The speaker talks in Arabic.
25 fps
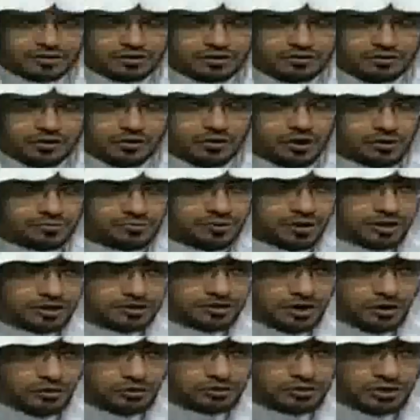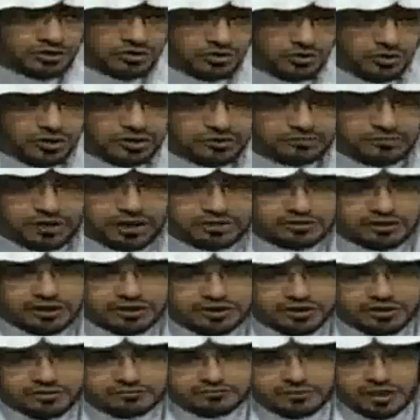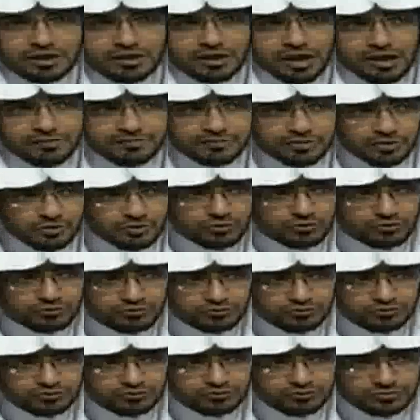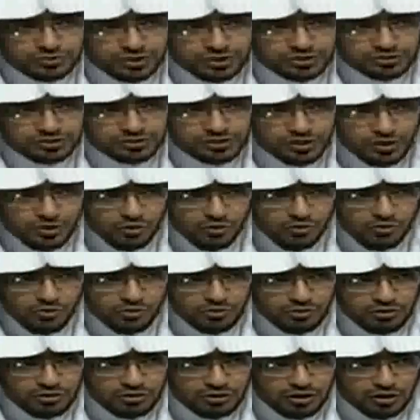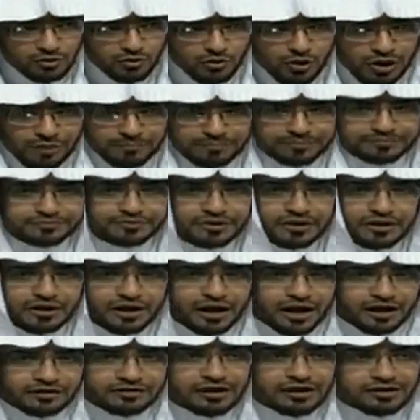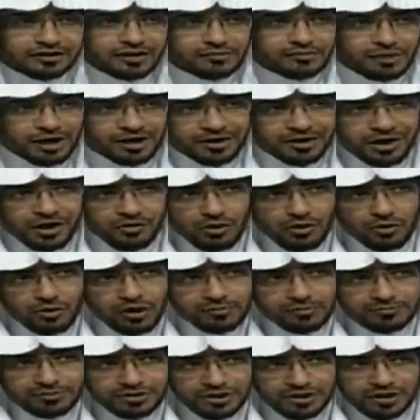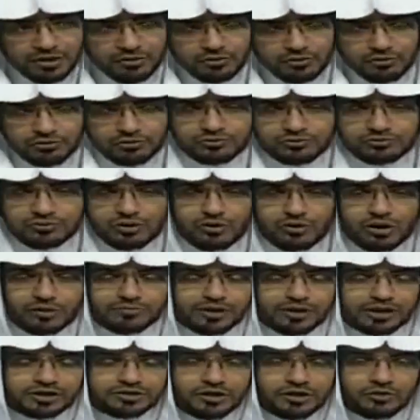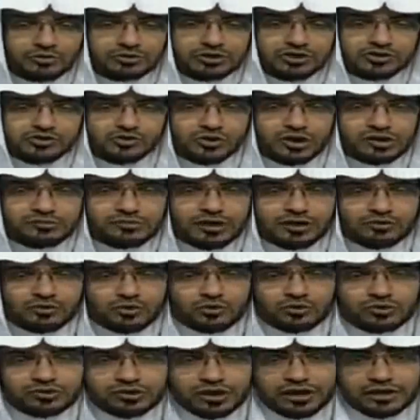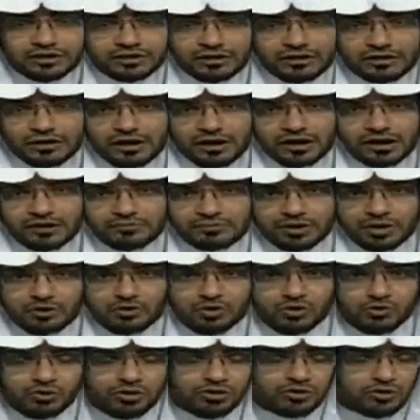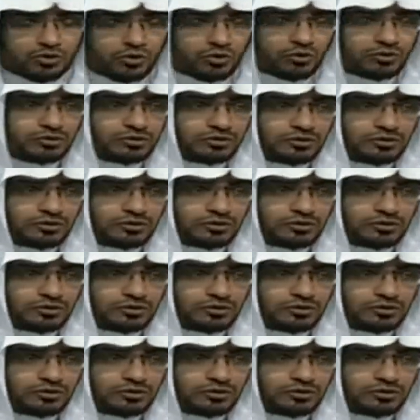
ووهبنا لداود سليمان نعم العبد إنه أواب حررنا معنى ووهبنا له ووهبنا لداود سليمان وقلنا إن الله لم يقل واذكر